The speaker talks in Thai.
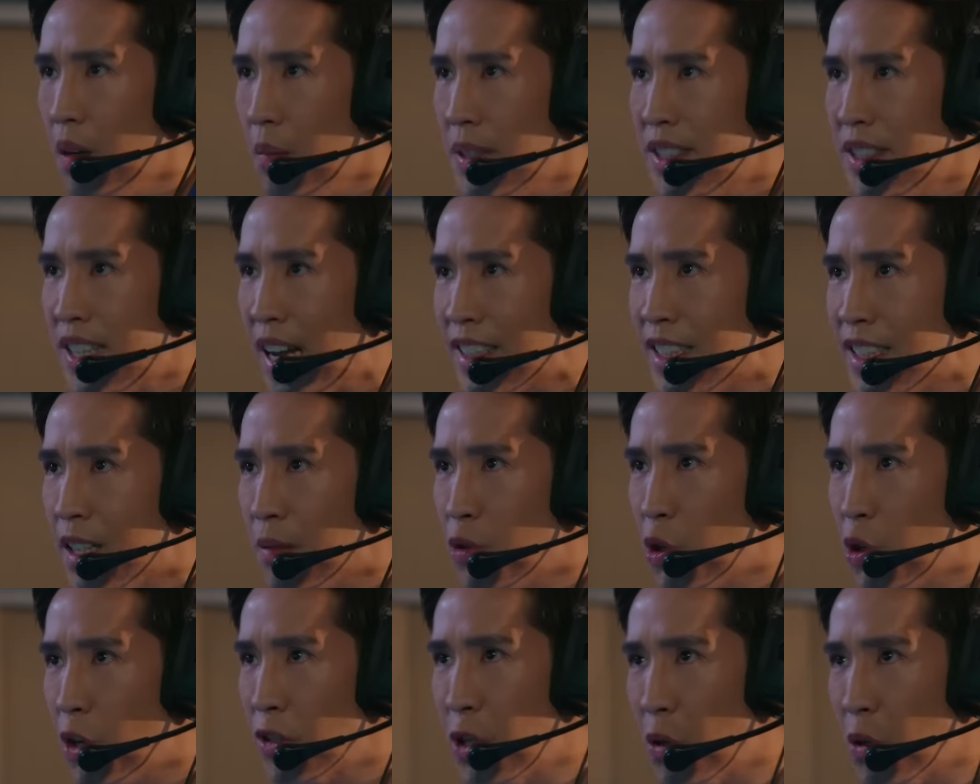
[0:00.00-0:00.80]
พี่ชายเตรียม
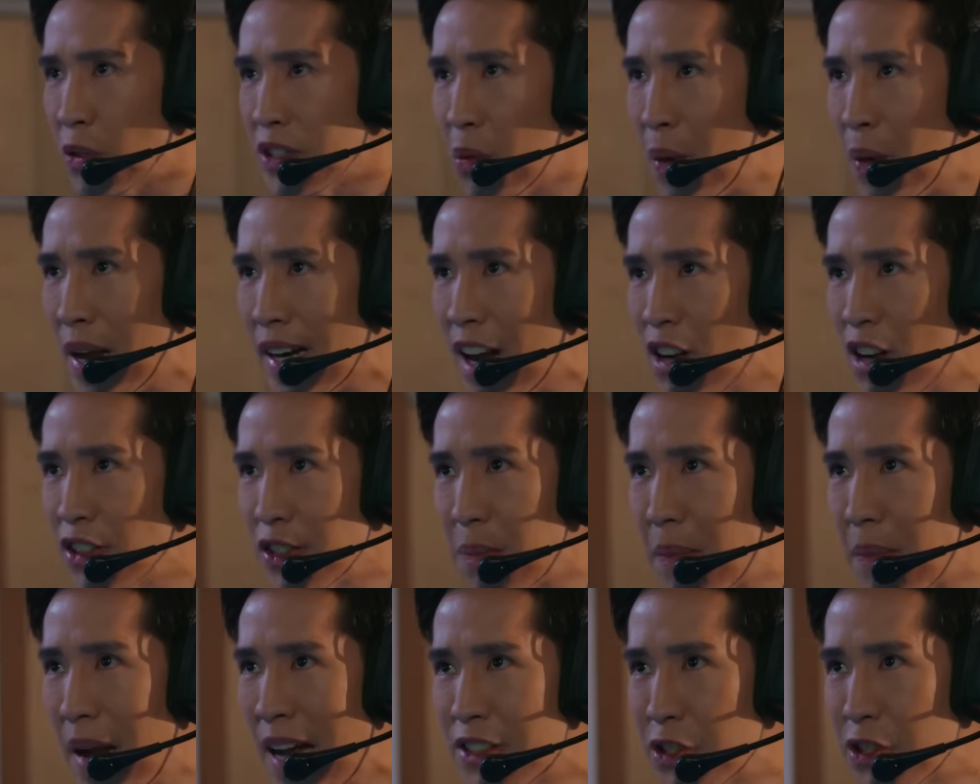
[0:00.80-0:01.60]
ตัวส่งตะวันเข้าสั
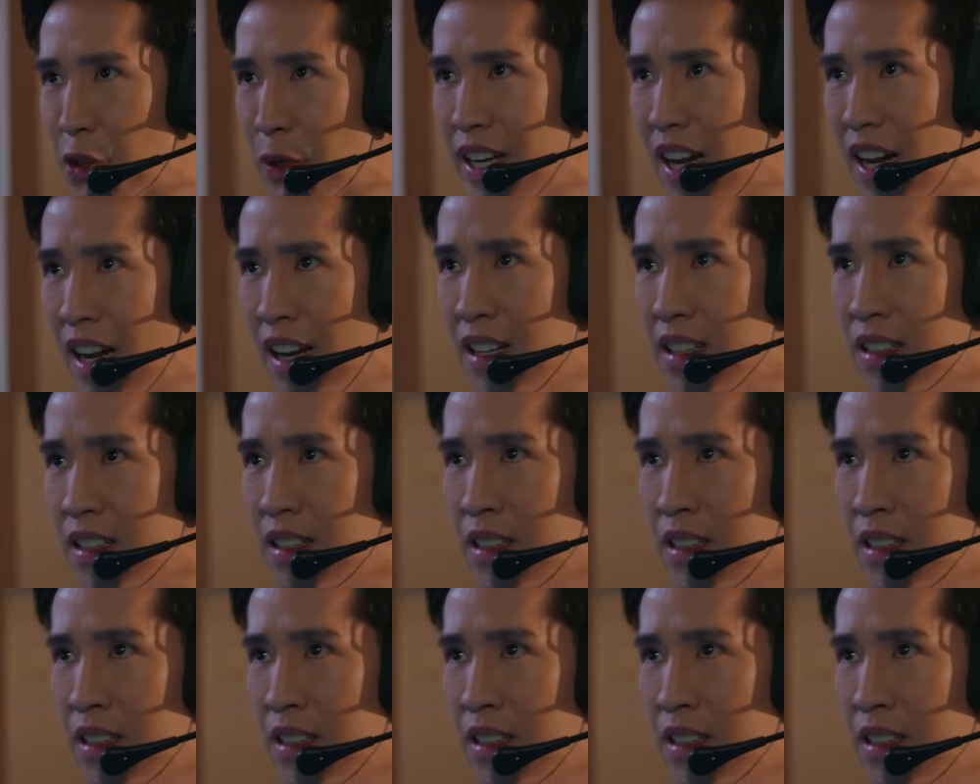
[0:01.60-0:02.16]
มภาษณ์สดนะ